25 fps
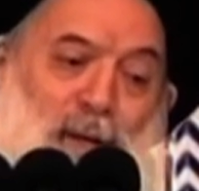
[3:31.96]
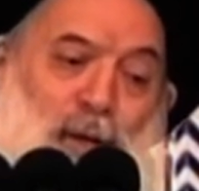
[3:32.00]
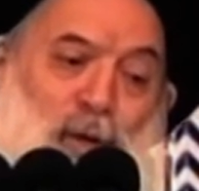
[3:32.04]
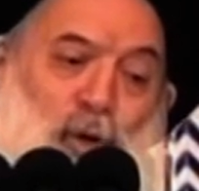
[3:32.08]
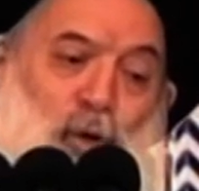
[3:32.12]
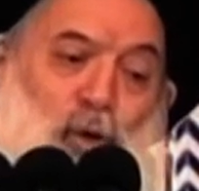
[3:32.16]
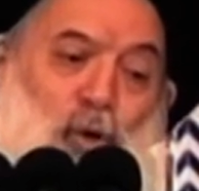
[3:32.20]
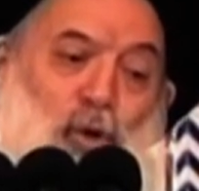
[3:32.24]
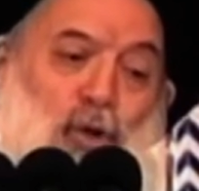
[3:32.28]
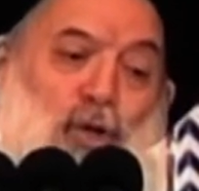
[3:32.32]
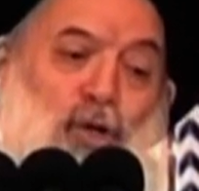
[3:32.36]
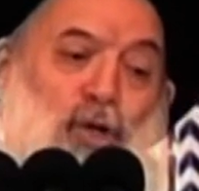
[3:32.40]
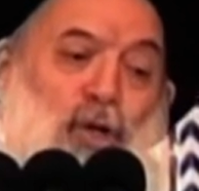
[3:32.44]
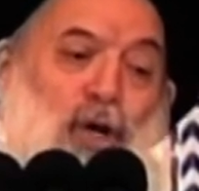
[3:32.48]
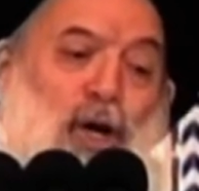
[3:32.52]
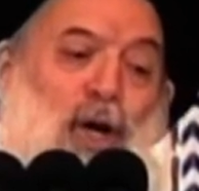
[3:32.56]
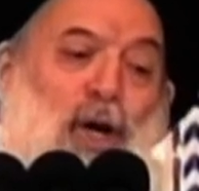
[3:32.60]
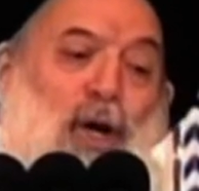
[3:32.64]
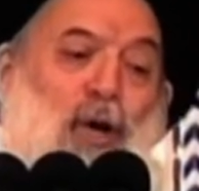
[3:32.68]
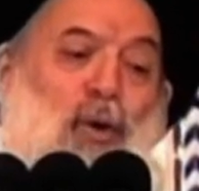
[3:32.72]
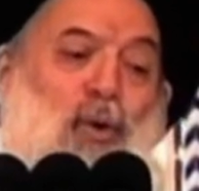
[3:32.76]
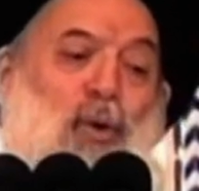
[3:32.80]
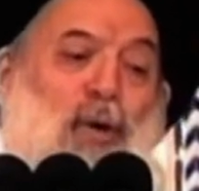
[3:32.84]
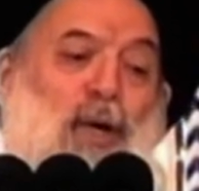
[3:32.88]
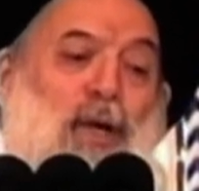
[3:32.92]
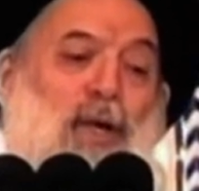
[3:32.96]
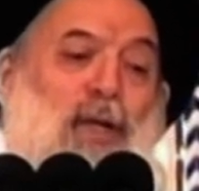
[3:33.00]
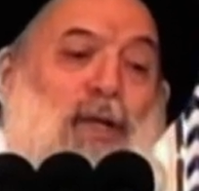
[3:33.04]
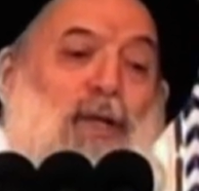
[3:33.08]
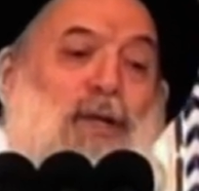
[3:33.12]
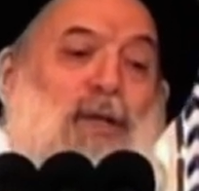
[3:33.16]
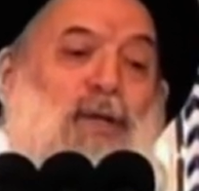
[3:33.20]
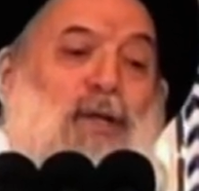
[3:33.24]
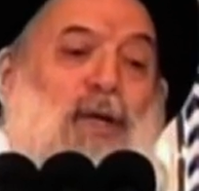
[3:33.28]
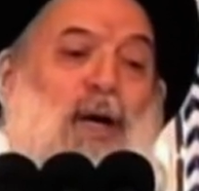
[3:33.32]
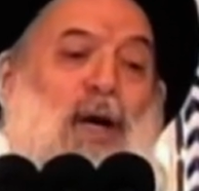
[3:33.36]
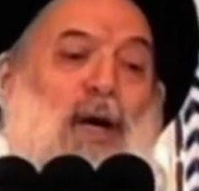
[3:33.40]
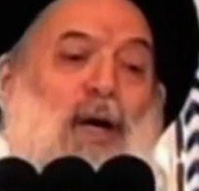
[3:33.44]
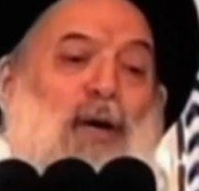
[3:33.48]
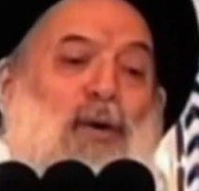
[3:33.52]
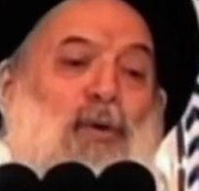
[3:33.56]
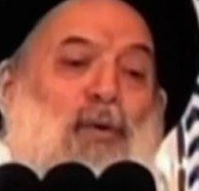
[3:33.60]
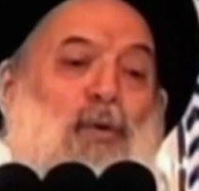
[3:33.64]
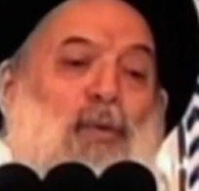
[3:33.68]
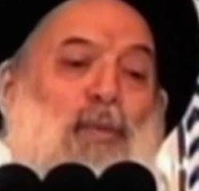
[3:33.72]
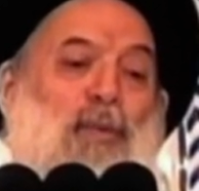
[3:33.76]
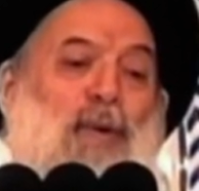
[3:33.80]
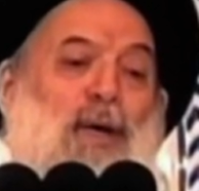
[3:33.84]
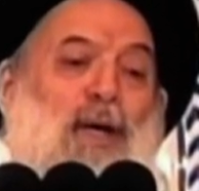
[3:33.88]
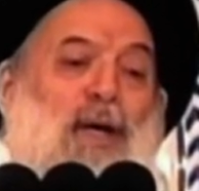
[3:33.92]
يشغل
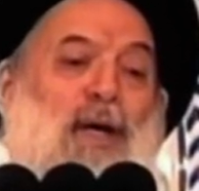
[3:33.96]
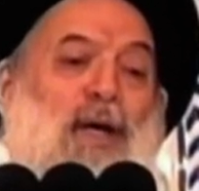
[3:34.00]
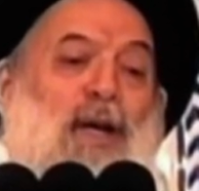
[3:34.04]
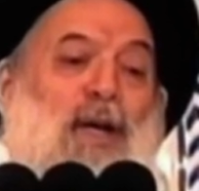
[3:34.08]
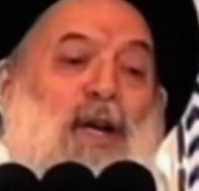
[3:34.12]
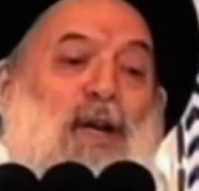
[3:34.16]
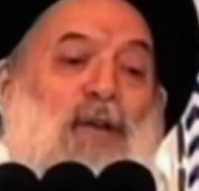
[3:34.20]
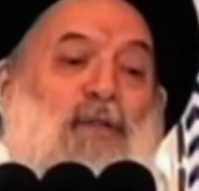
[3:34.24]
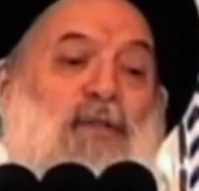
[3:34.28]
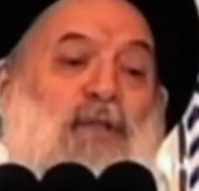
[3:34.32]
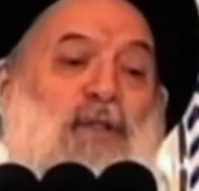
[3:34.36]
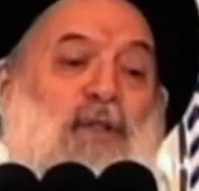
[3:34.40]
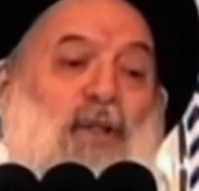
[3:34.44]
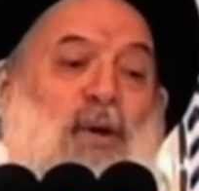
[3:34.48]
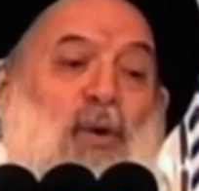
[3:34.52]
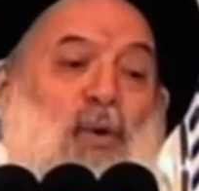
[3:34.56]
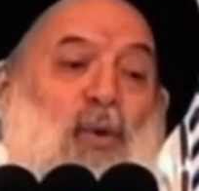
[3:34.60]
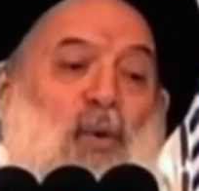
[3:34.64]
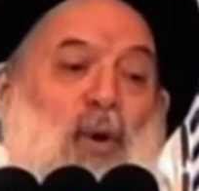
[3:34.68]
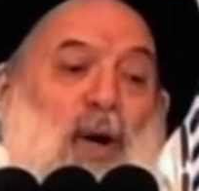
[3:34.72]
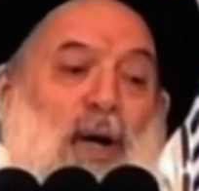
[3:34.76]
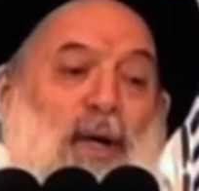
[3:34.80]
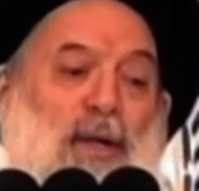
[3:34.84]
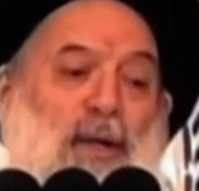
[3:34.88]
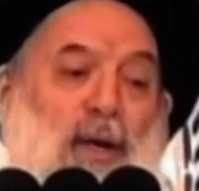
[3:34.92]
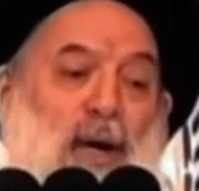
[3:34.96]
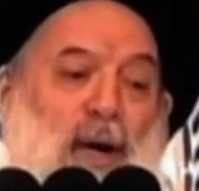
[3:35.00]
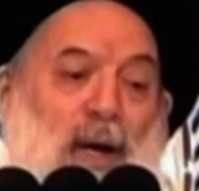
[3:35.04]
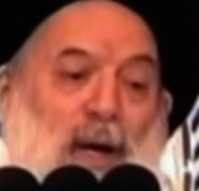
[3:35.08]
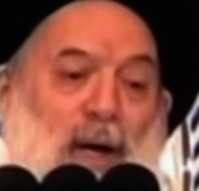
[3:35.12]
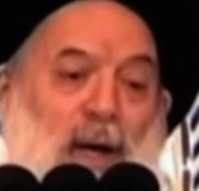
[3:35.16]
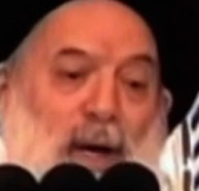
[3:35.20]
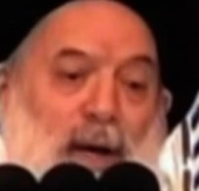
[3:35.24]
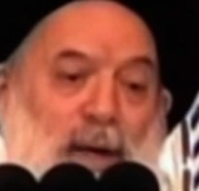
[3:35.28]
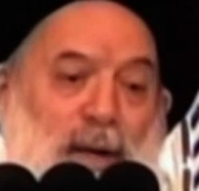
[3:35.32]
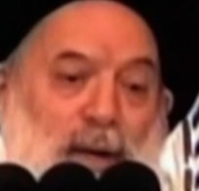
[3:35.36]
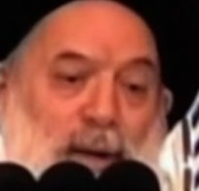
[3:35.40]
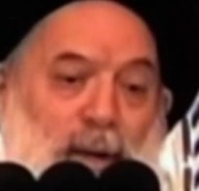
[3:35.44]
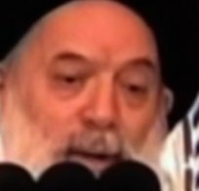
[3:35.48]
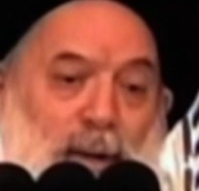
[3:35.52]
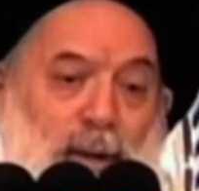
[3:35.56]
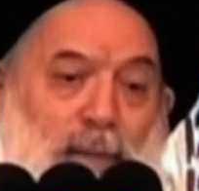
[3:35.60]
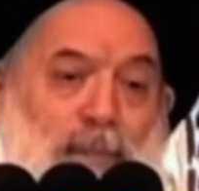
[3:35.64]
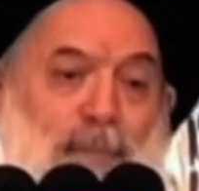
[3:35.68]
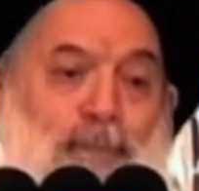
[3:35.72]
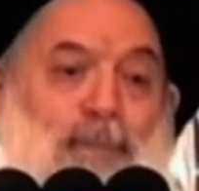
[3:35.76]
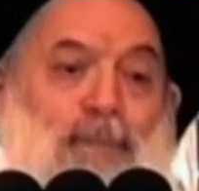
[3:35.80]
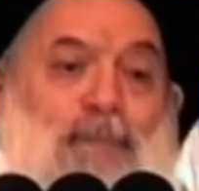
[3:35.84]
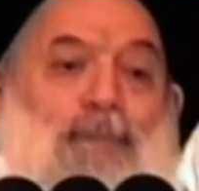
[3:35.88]
الإنسان به نفسه عن الآخرة